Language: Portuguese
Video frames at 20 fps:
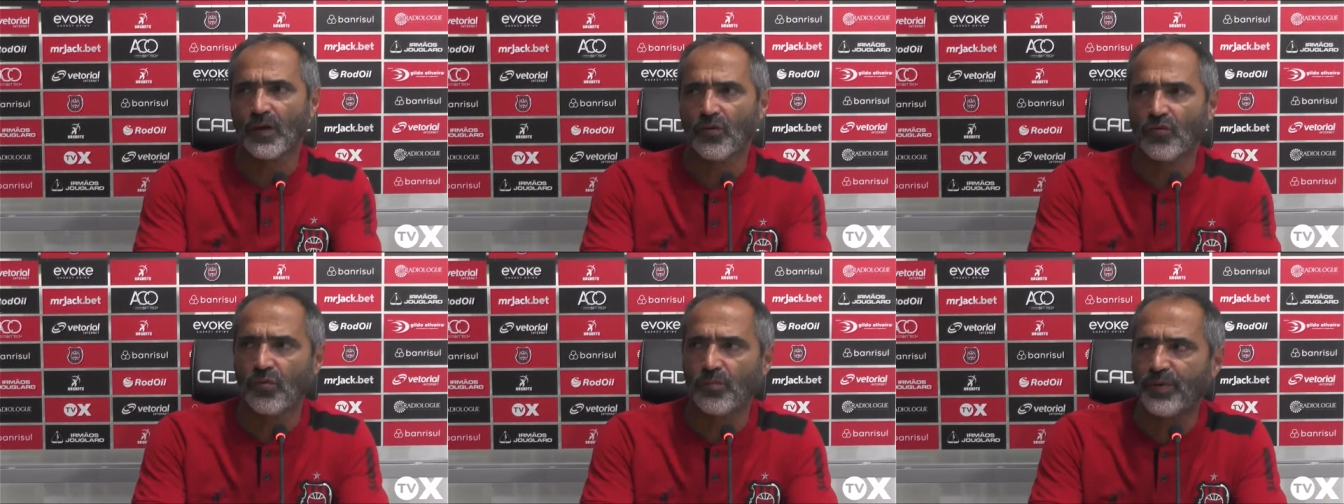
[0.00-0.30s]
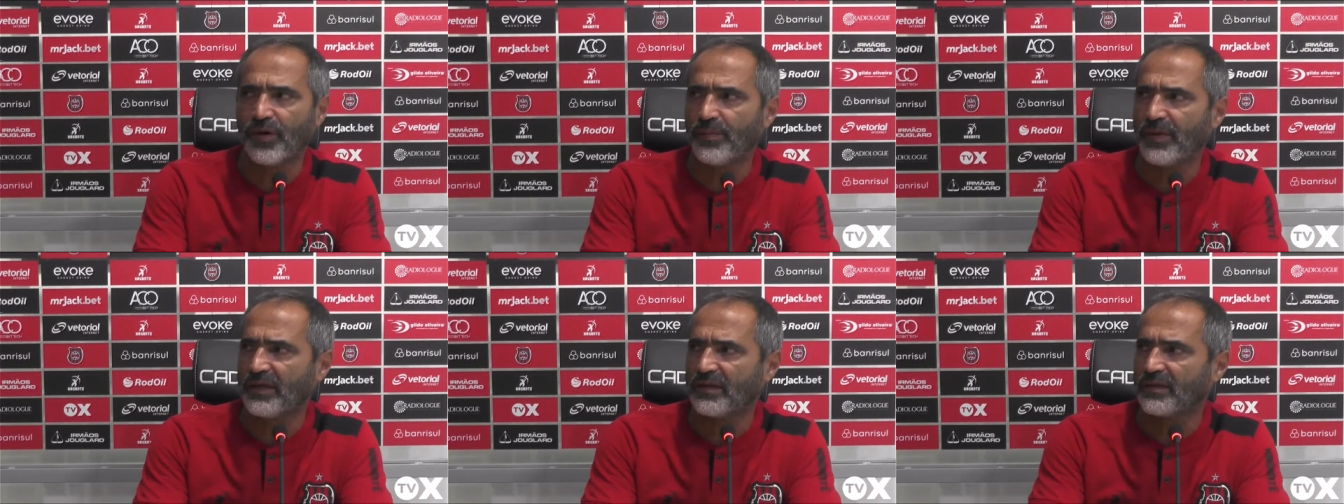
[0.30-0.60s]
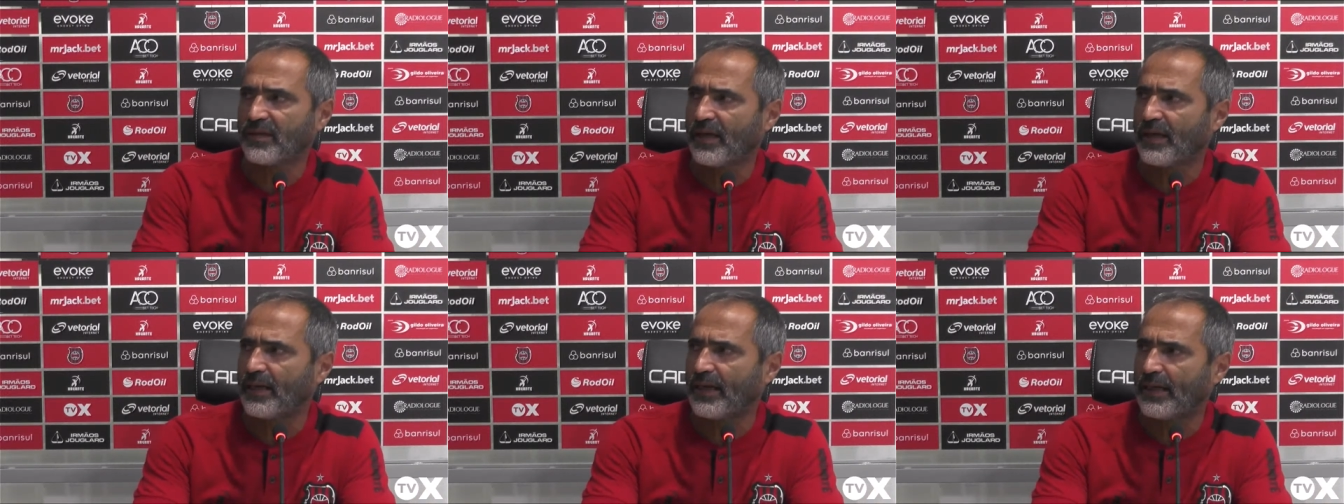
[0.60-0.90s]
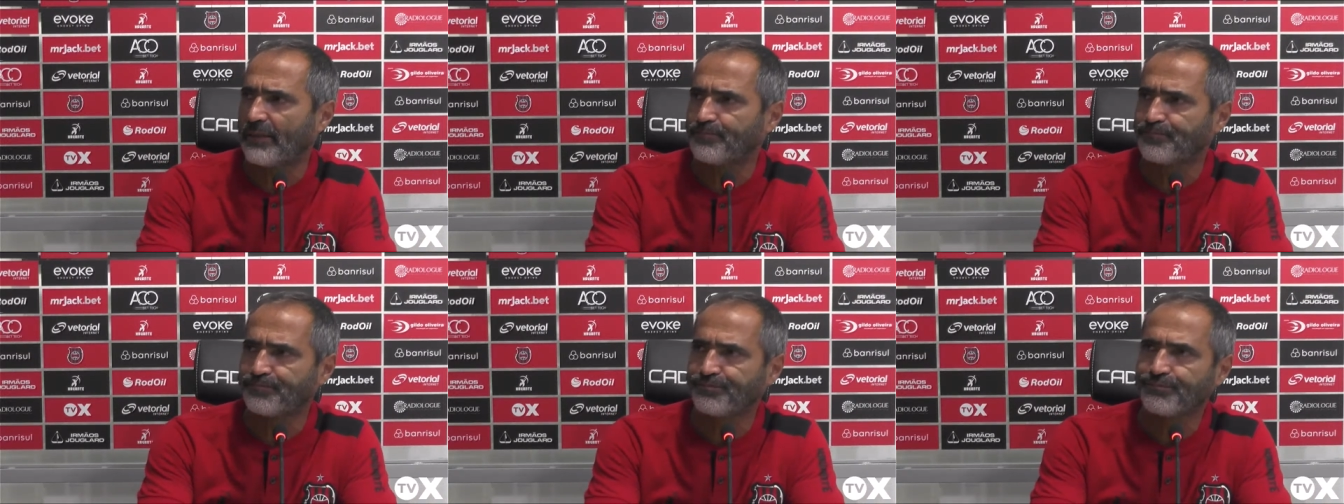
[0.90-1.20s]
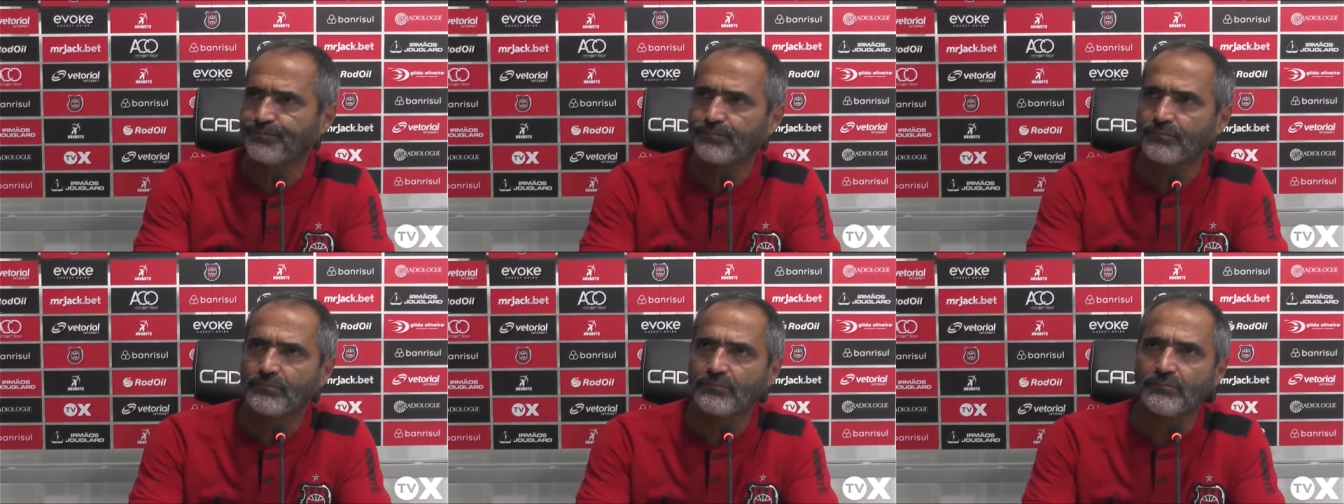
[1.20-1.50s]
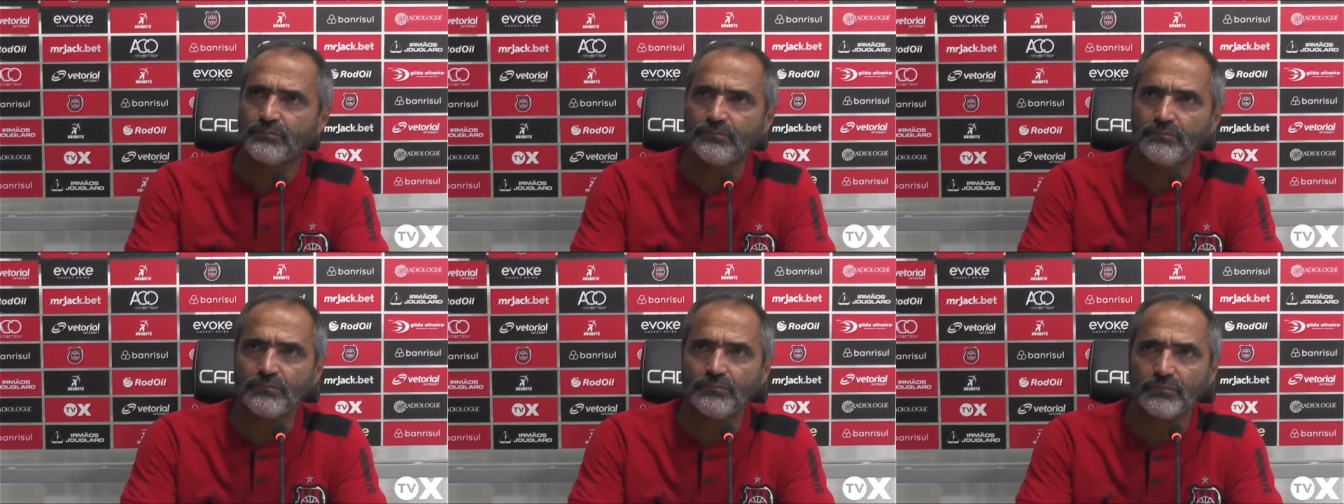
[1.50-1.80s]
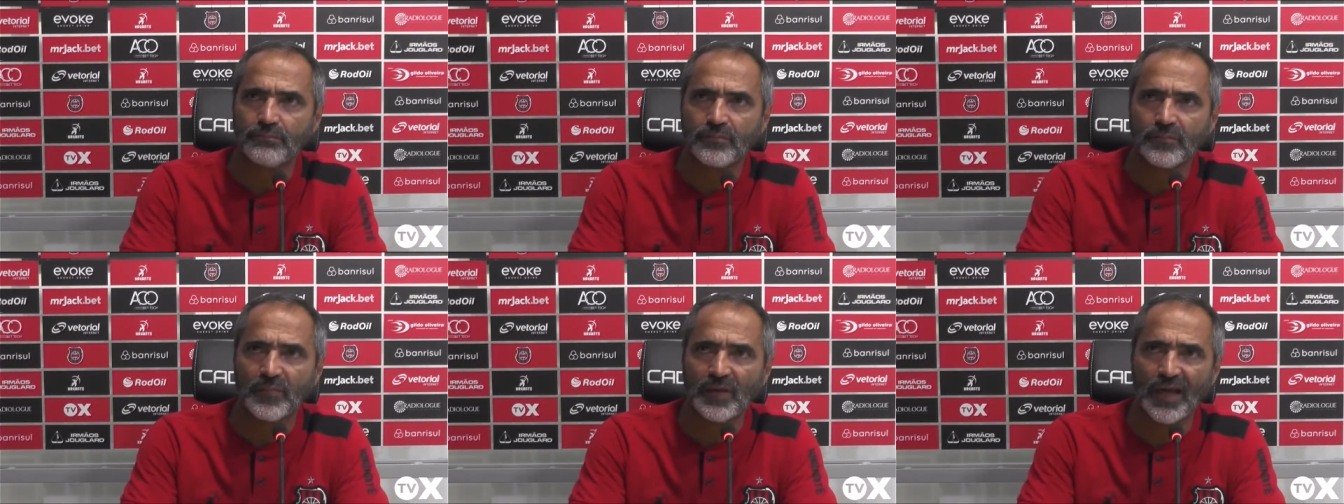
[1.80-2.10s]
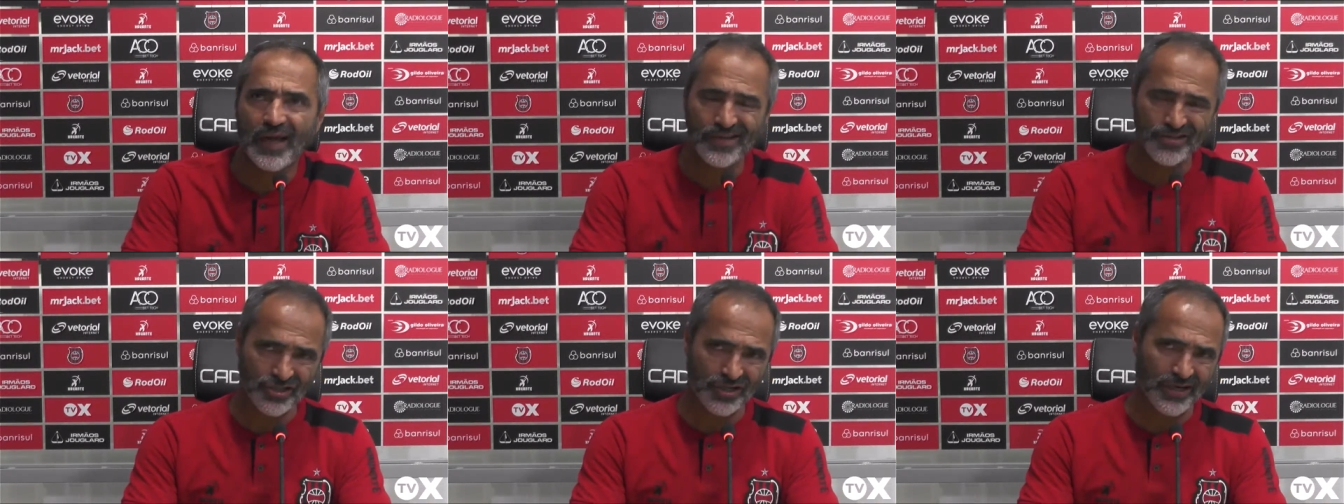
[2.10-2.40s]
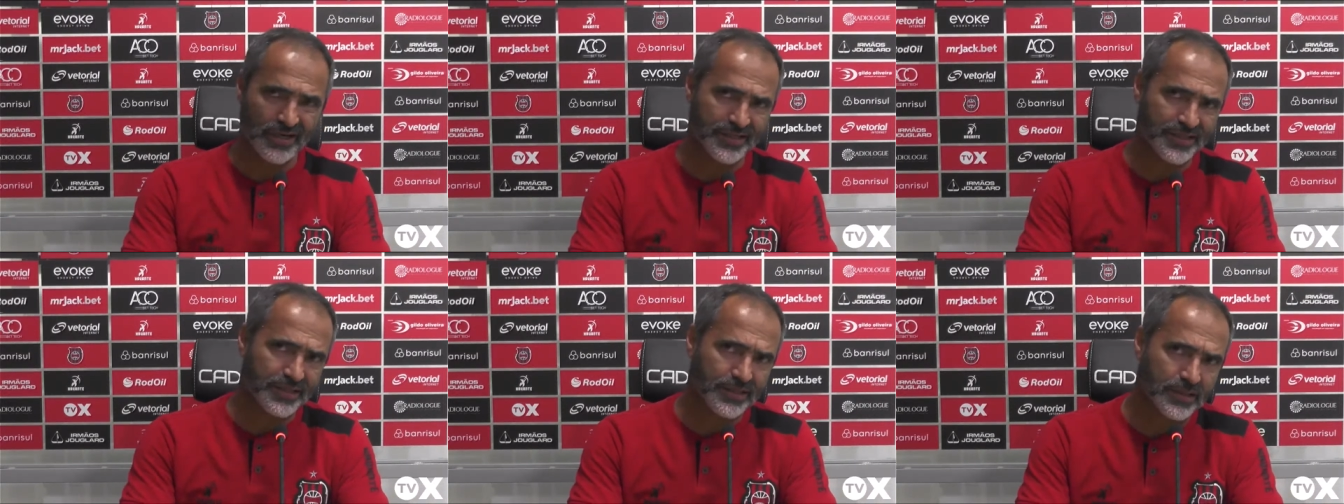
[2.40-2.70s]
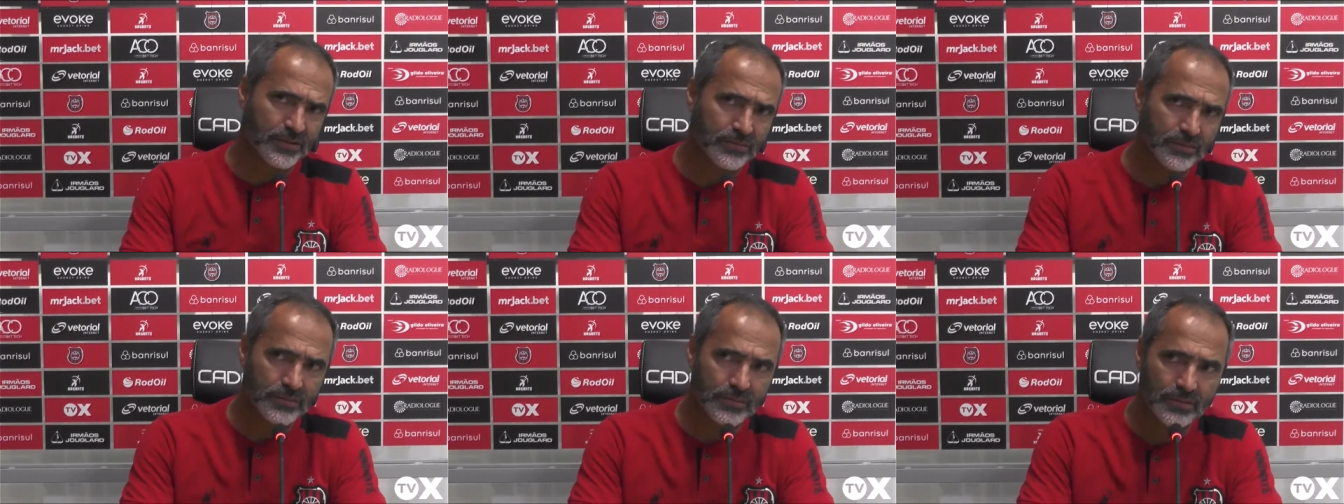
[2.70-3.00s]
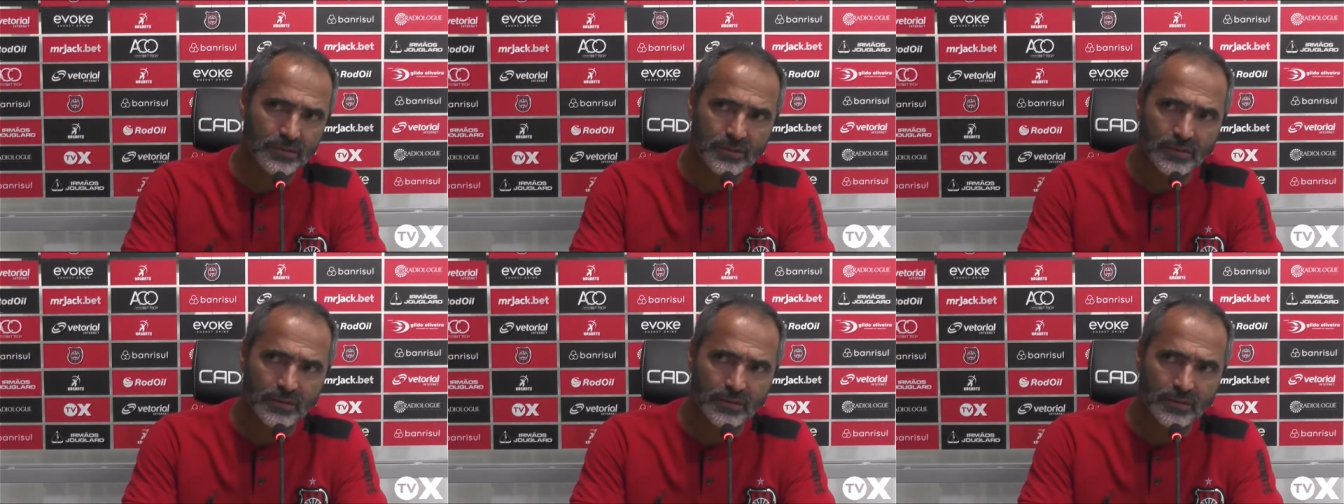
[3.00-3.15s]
cumprimentar a direção